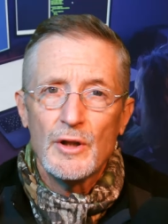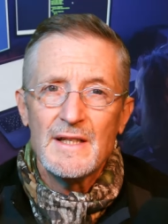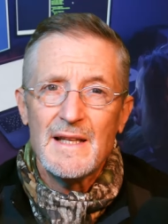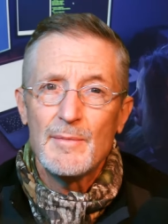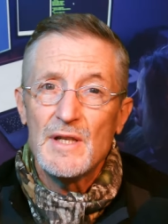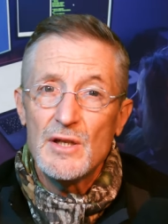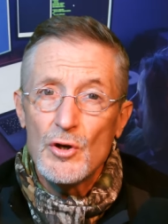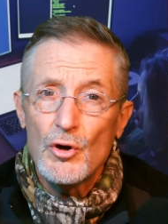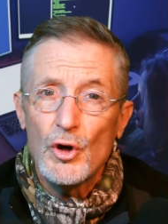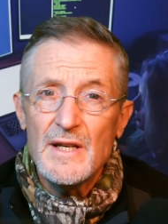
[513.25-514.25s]
de esta
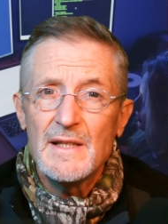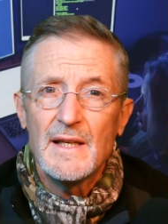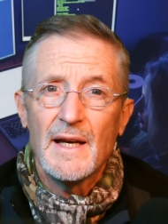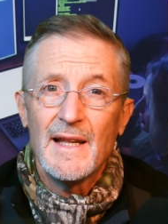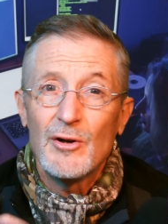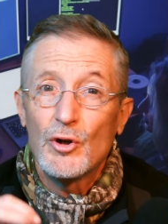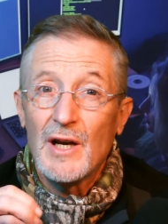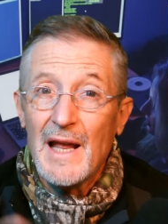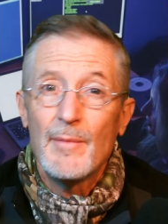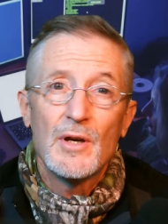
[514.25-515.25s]
visión holística de algo
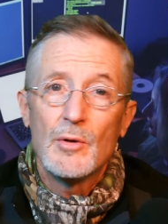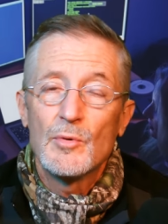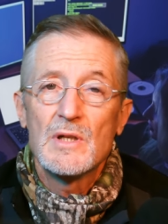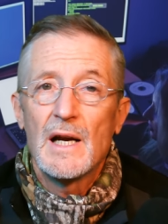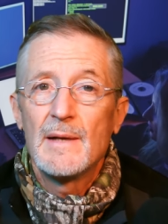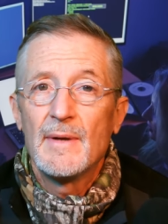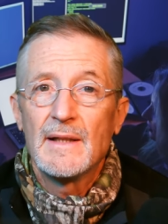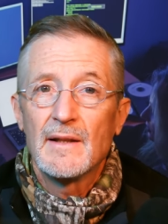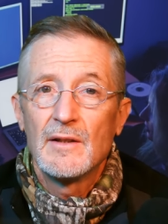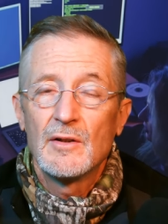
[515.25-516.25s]
clave como es la
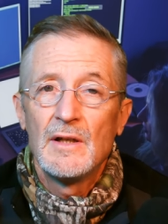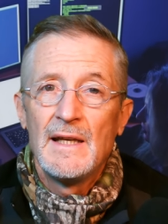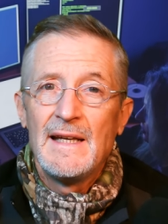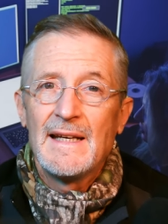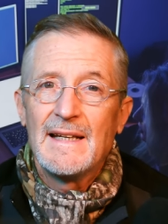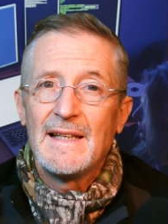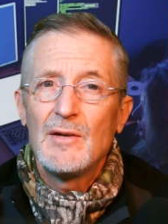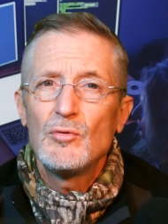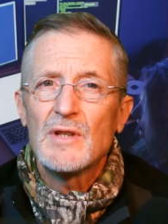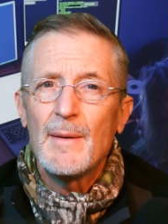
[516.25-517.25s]
alimentación, que
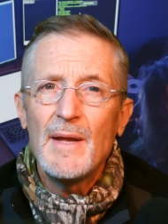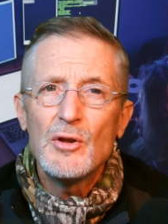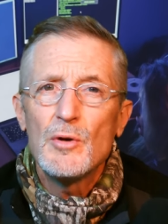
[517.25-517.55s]
tiene un tremendo